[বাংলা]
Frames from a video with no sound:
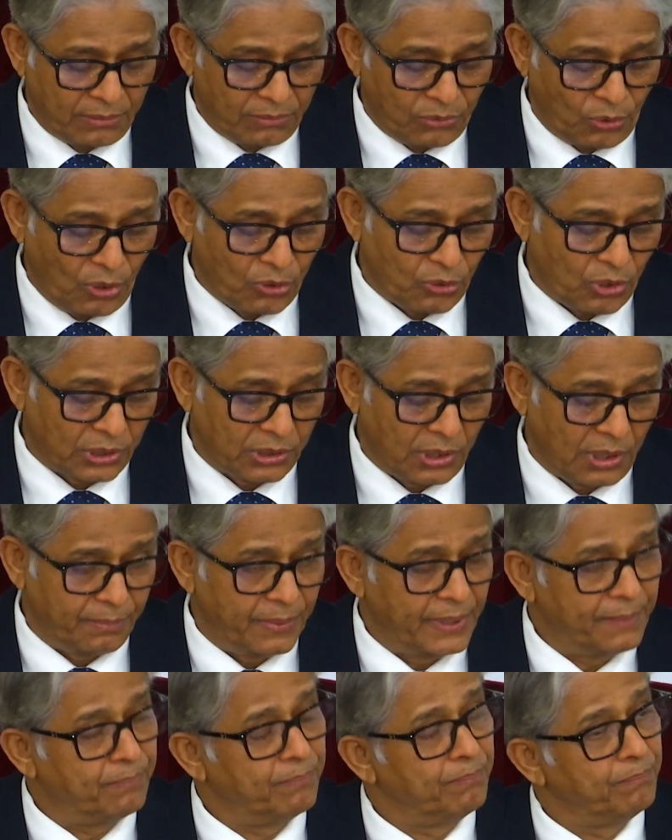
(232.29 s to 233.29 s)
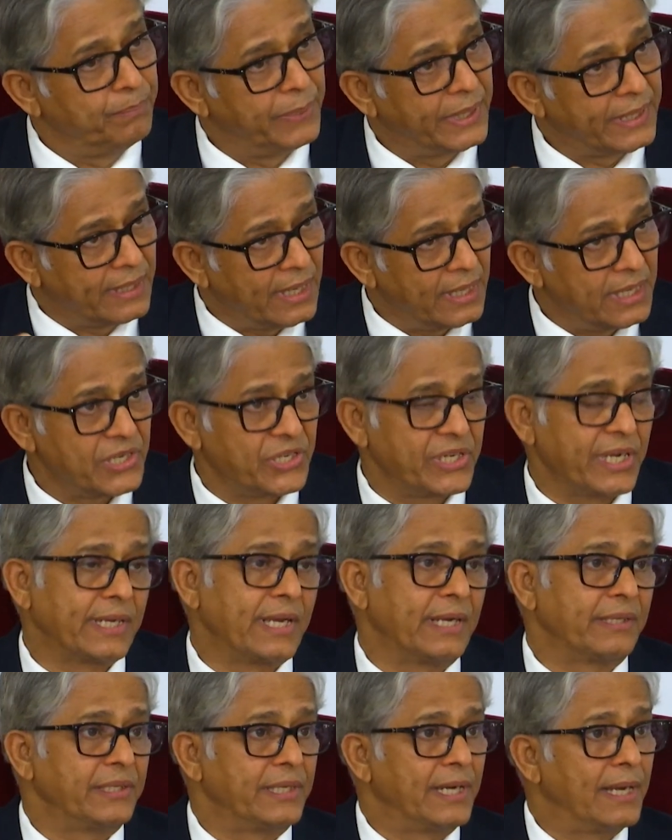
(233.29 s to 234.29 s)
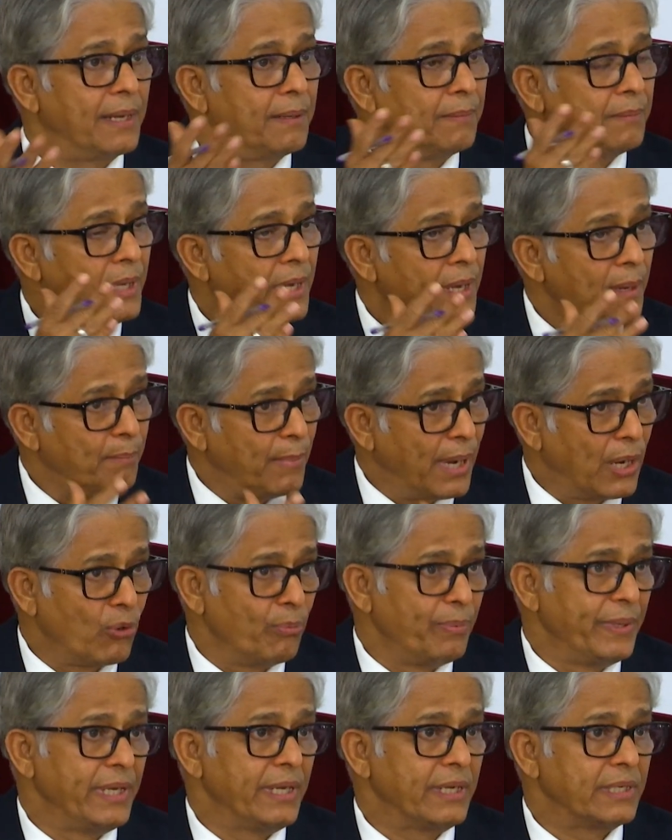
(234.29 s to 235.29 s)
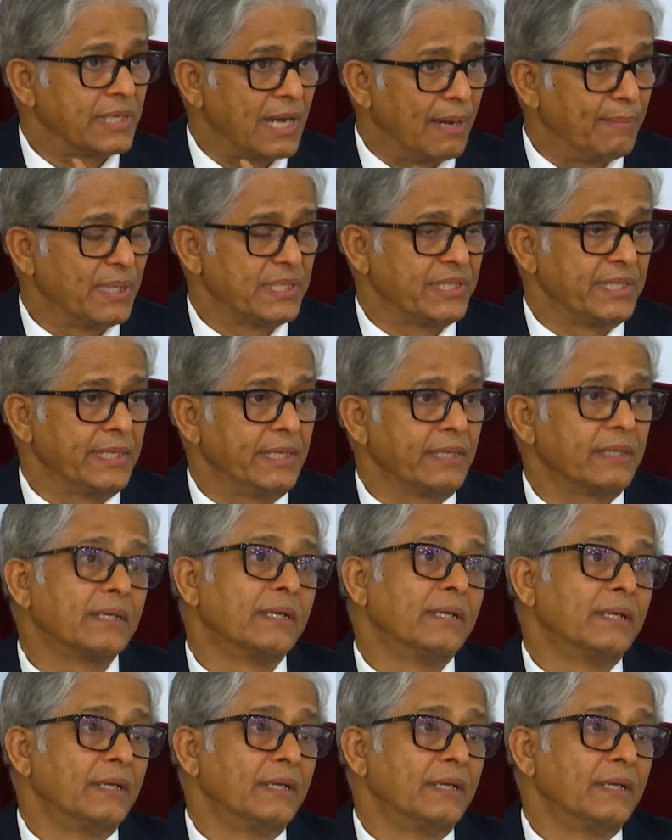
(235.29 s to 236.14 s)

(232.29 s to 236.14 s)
গ্রহণ করতে পারবে বিজ্ঞানের শিক্ষার্থীরা মানবিক সামাজিক